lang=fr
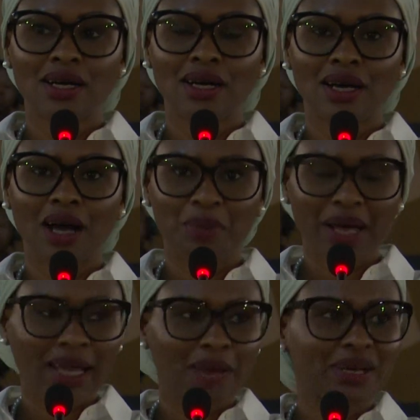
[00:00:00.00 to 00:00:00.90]

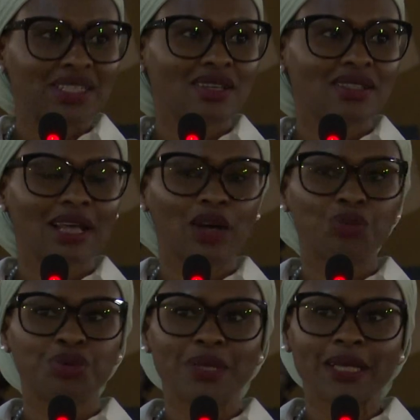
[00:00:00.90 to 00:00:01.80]
après à la présidence de la
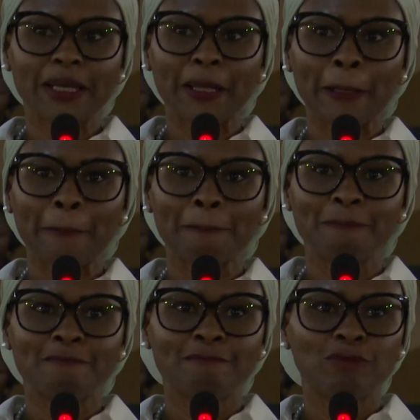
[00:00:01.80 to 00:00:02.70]
République,
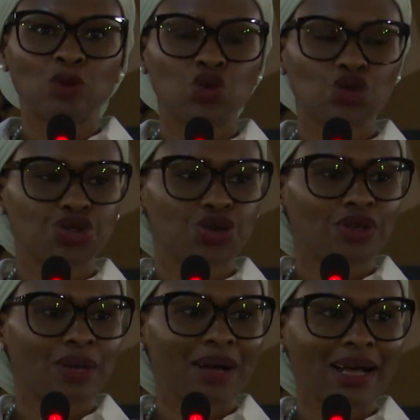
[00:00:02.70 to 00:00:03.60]
toujours
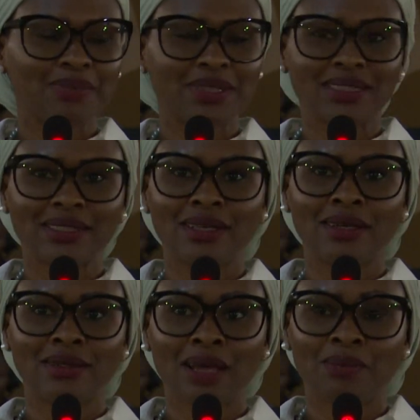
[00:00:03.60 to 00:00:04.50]
dans ma capacité
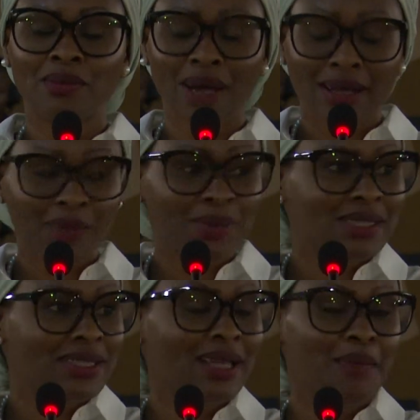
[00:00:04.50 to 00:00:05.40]

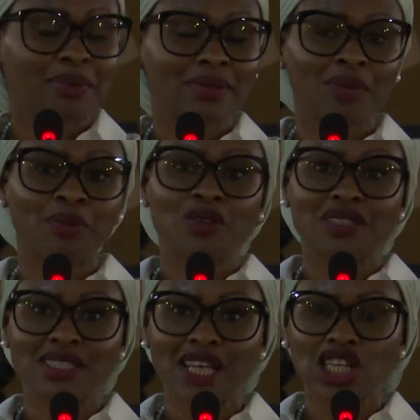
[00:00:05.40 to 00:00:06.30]
euh,
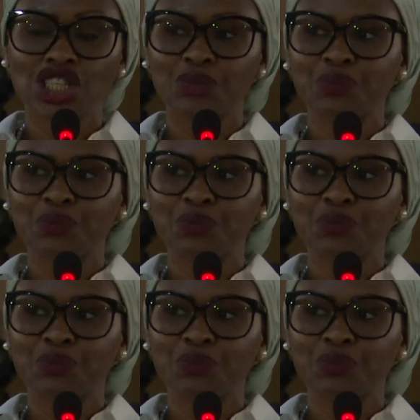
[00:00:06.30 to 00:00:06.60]
d'apprentissage,